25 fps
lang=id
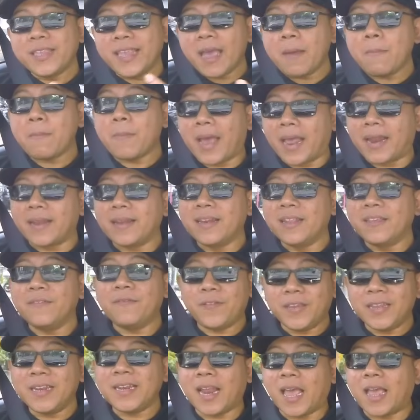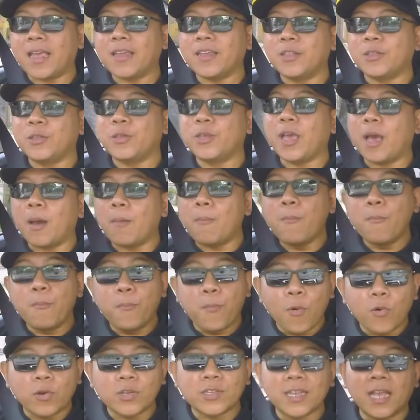nyaman Livina gitu ya
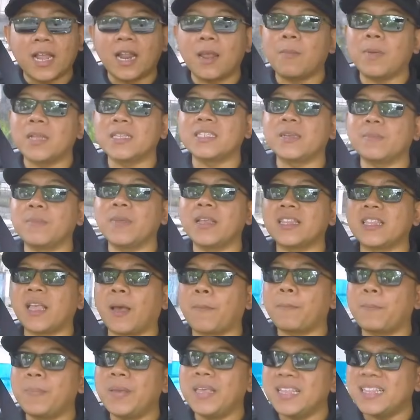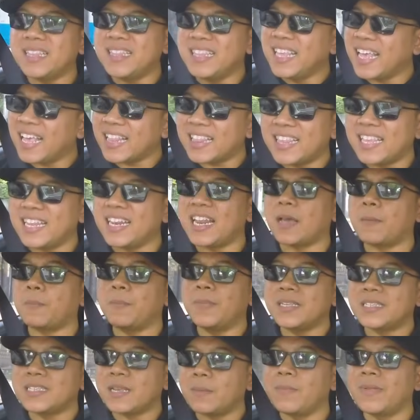empuk segala macamnya tapi dia tidak
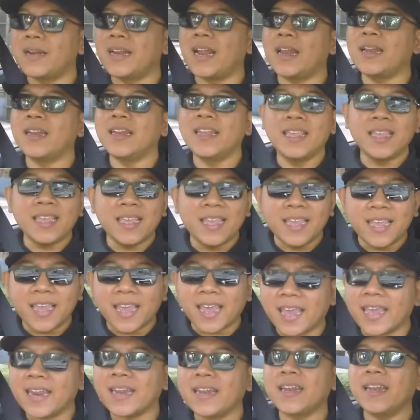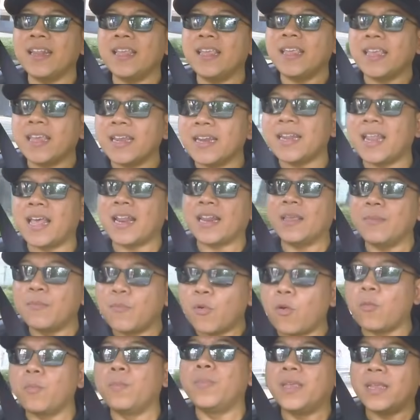bisa menandingi handlingnya dari
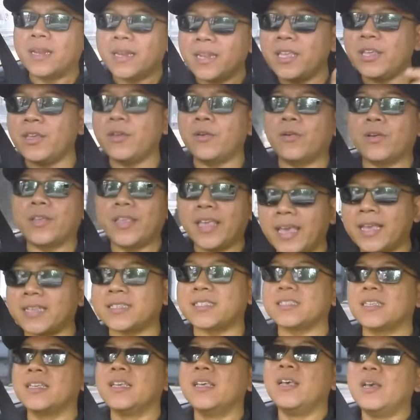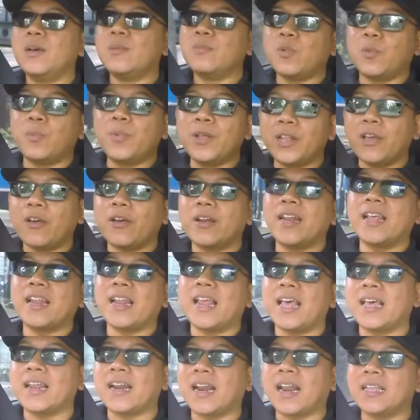Mobilio. Yes, Mobilio
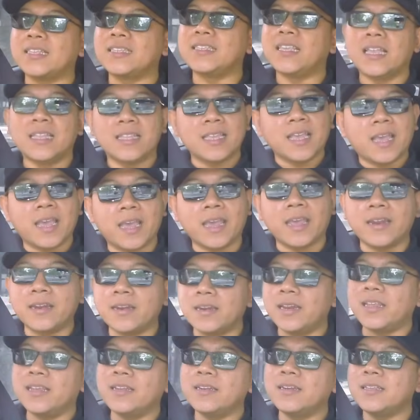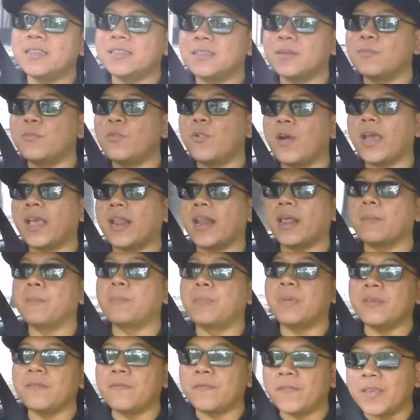adalah rajanya handling di sebuah
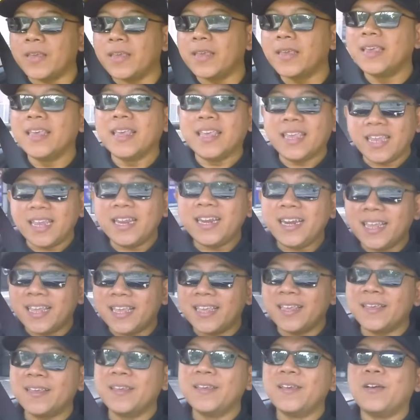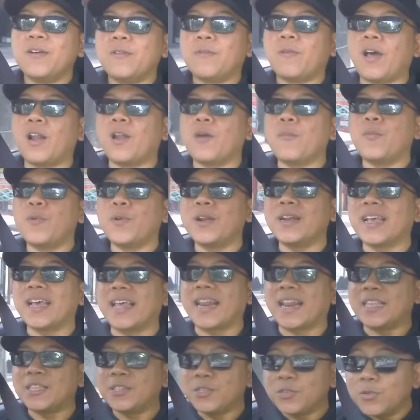LMPV. Ini walaupun
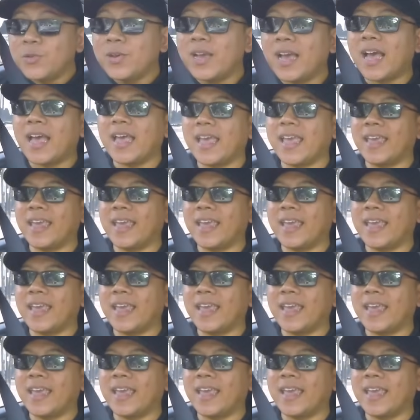keren juga